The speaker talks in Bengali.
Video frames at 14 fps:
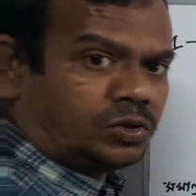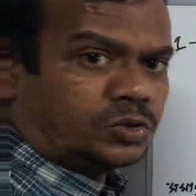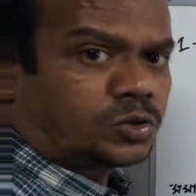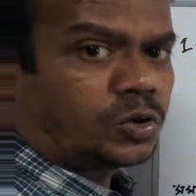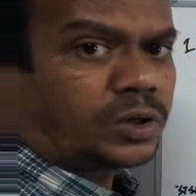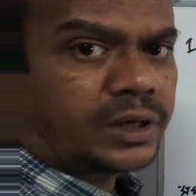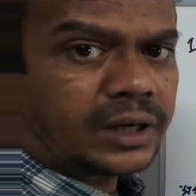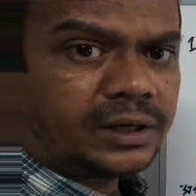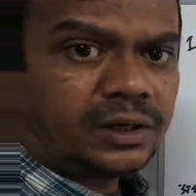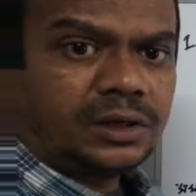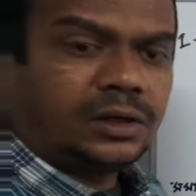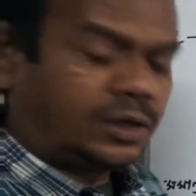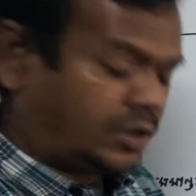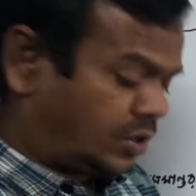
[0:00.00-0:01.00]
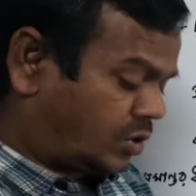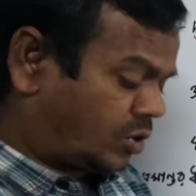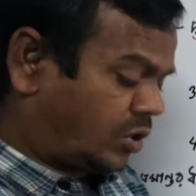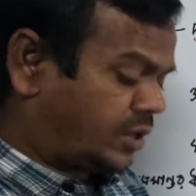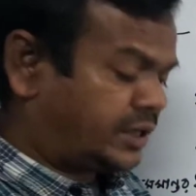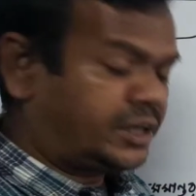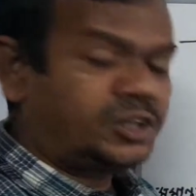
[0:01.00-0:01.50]
সংখ্যার
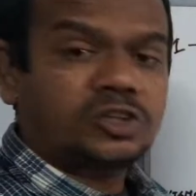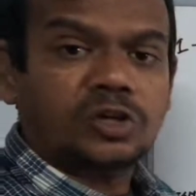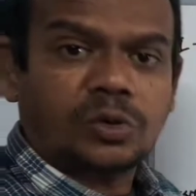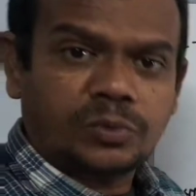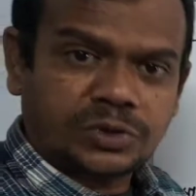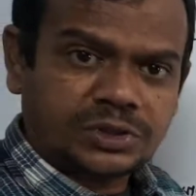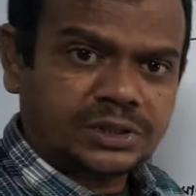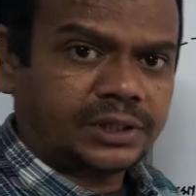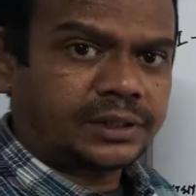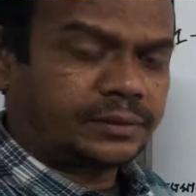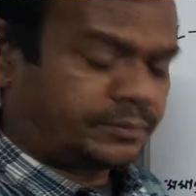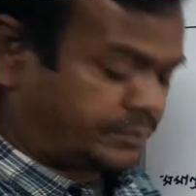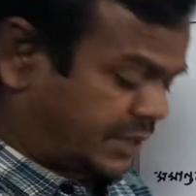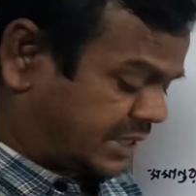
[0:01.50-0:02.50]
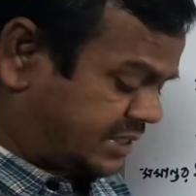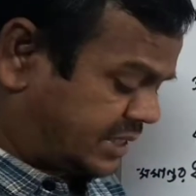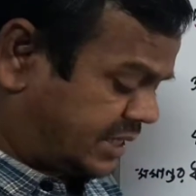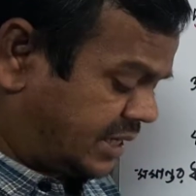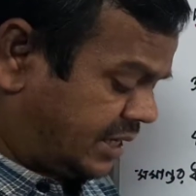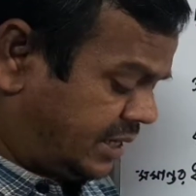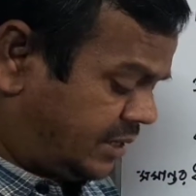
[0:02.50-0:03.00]
ঘনের সমষ্টি পাঁচ
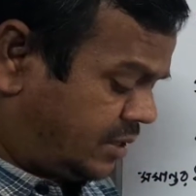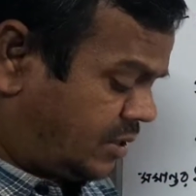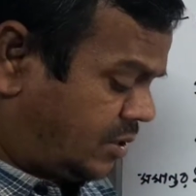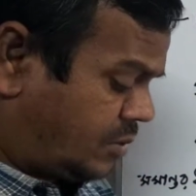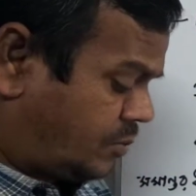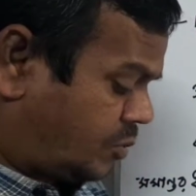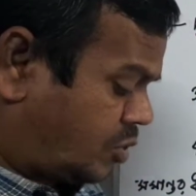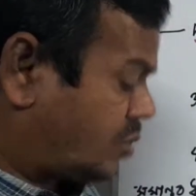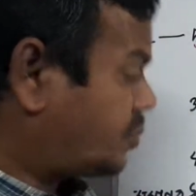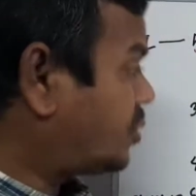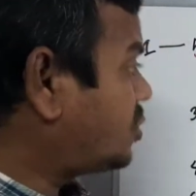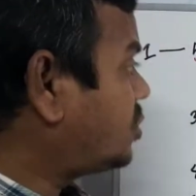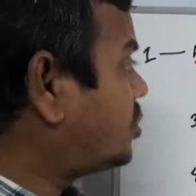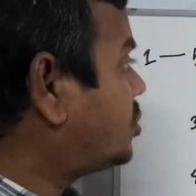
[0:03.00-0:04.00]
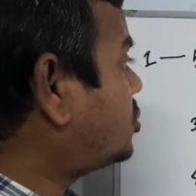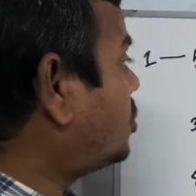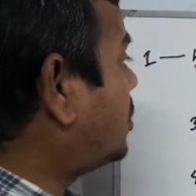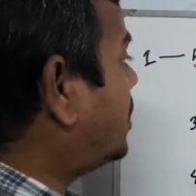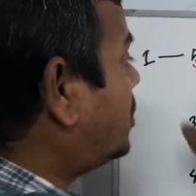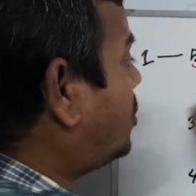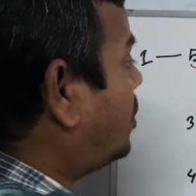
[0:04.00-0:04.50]
থেকে পনেরো পর্যন্ত
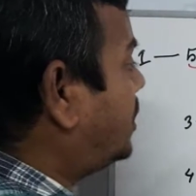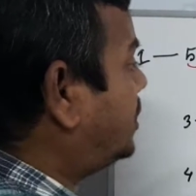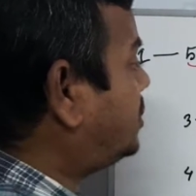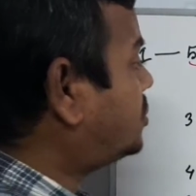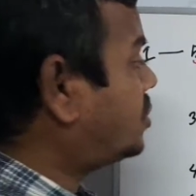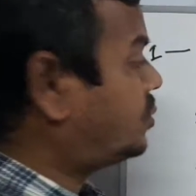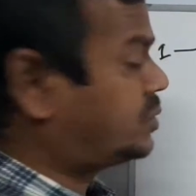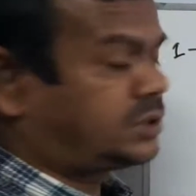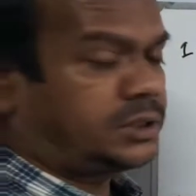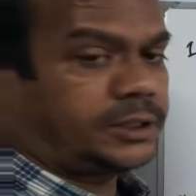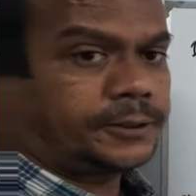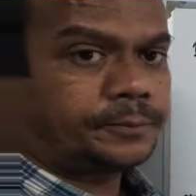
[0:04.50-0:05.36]
সংখ্যার ঘনের সমষ্টি